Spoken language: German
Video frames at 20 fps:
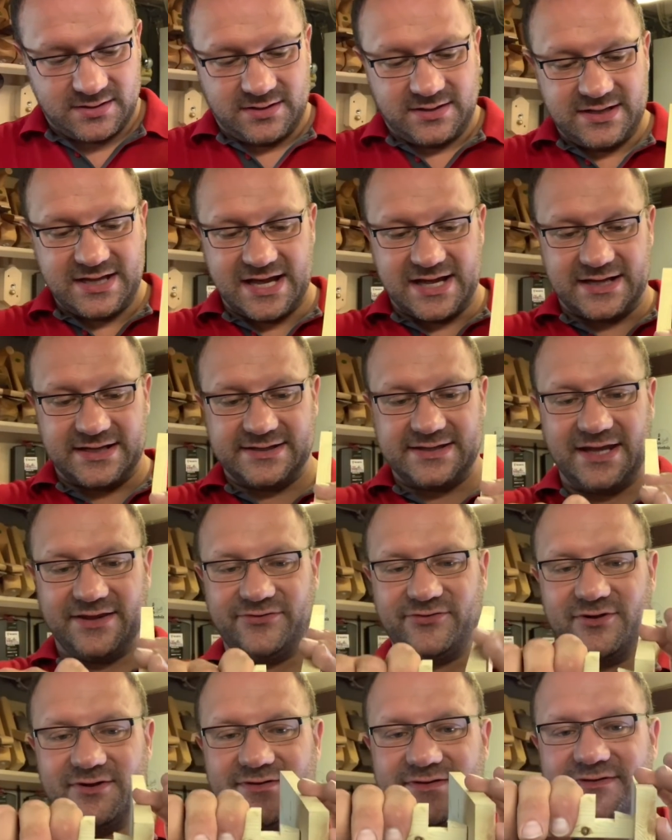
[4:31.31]
Ja, das
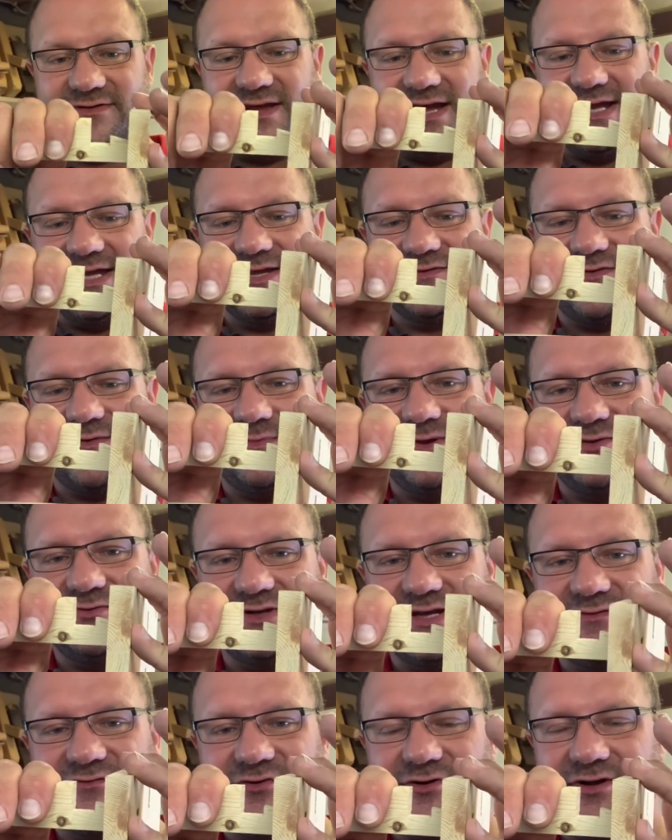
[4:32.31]
soll sie sein, die Verbindung,
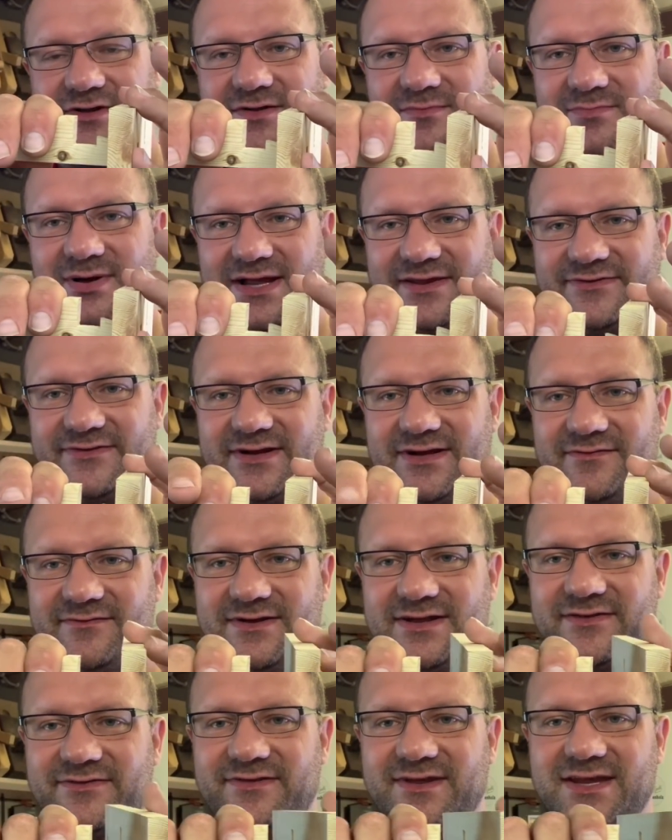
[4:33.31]
die wir heute basteln. Wie
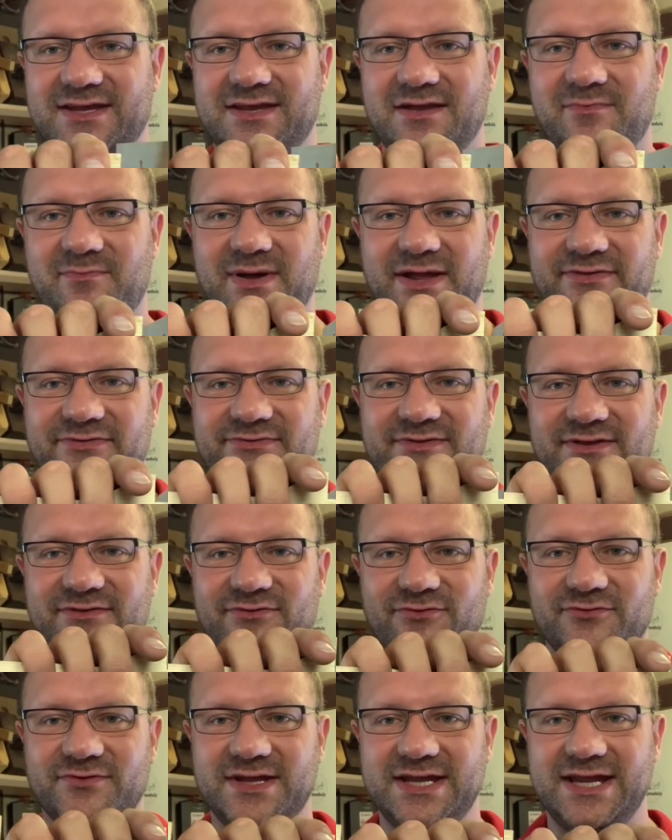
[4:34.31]
ihr seht, passt sie
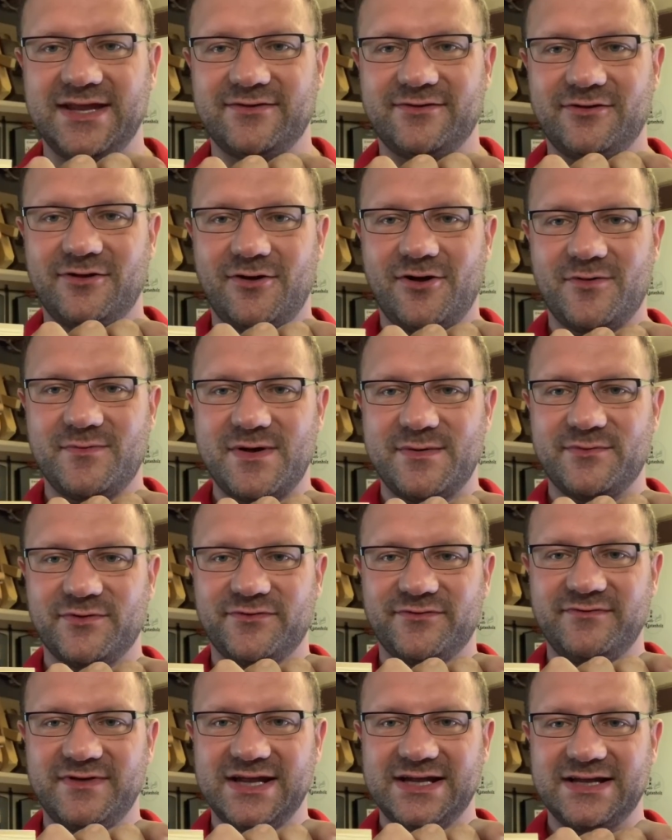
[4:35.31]
so nicht ins Loch. Man
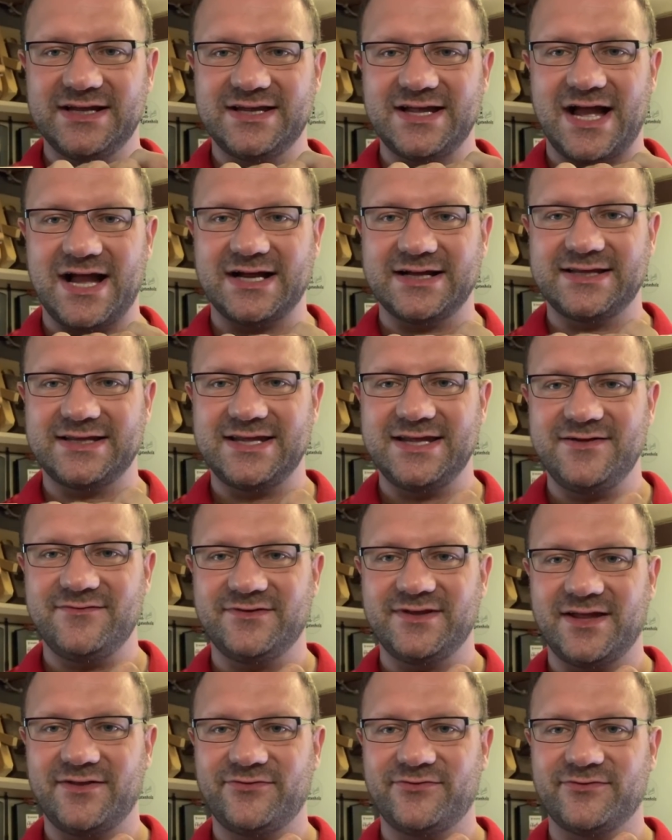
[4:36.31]
muss wirklich aktiv
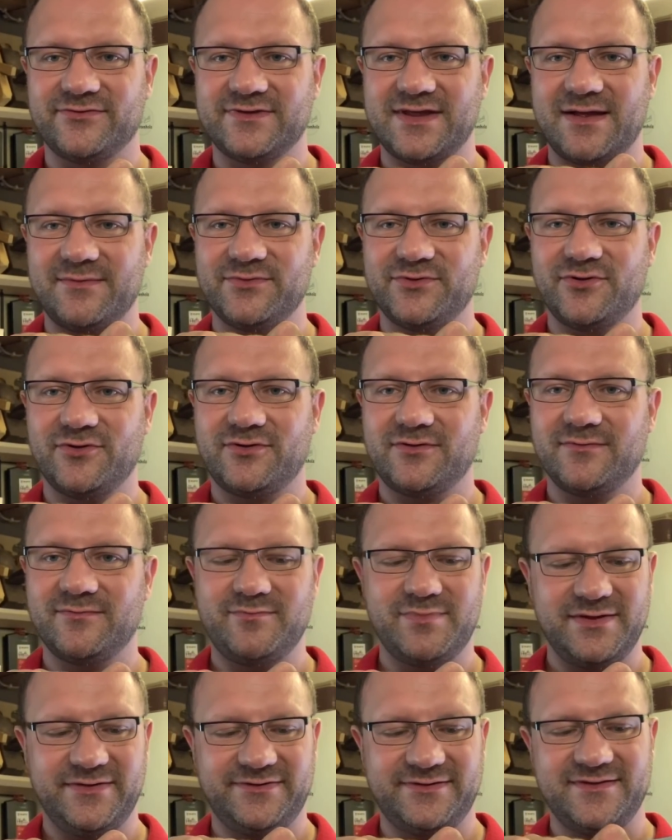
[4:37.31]
das zusammendrücken,
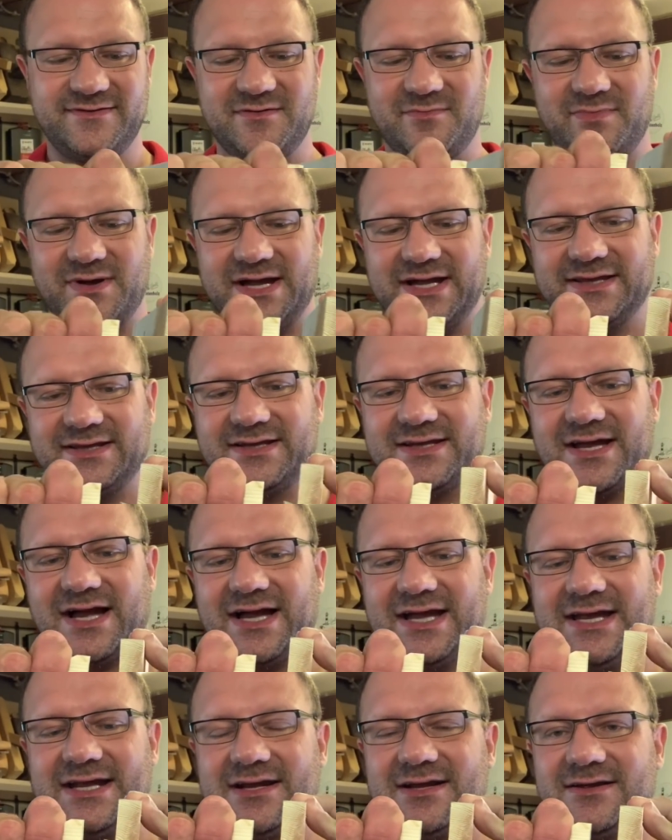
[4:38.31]
bis diese beiden
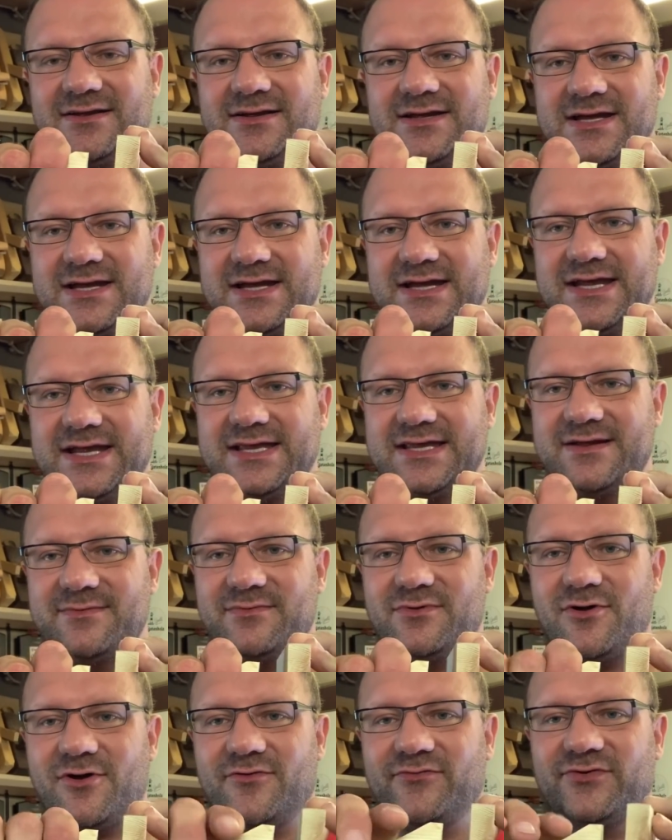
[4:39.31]
Keile in dem
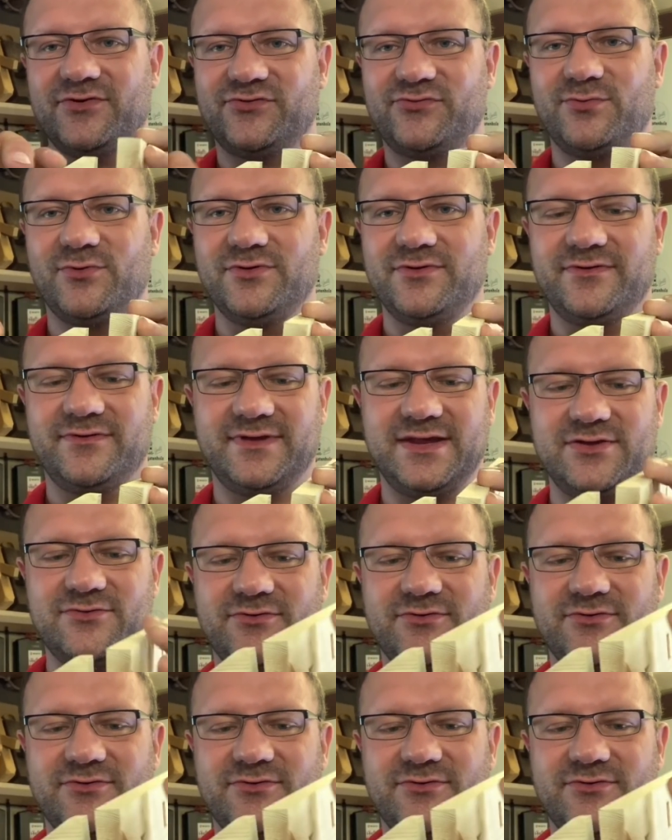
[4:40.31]
Loch verschwunden sind.